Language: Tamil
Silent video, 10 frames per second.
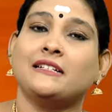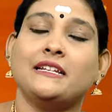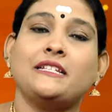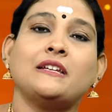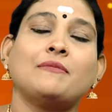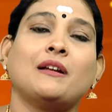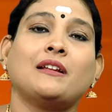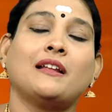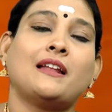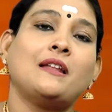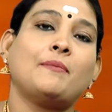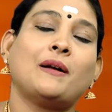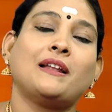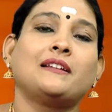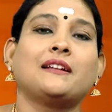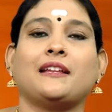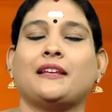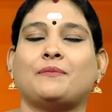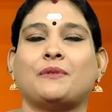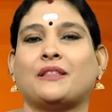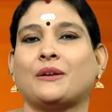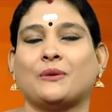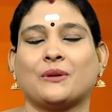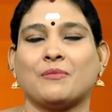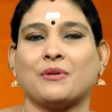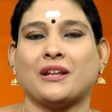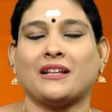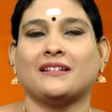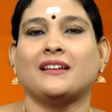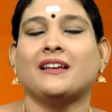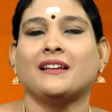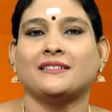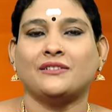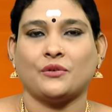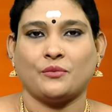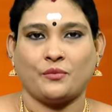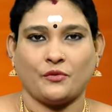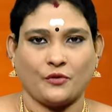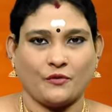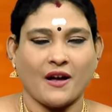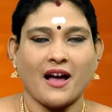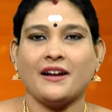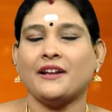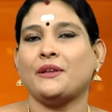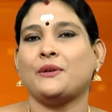நிச்சயமான நல்ல பலன்களை ஏற்படுத்தி கொடுக்க போகிறாரு ஸோ ஒரு வாகன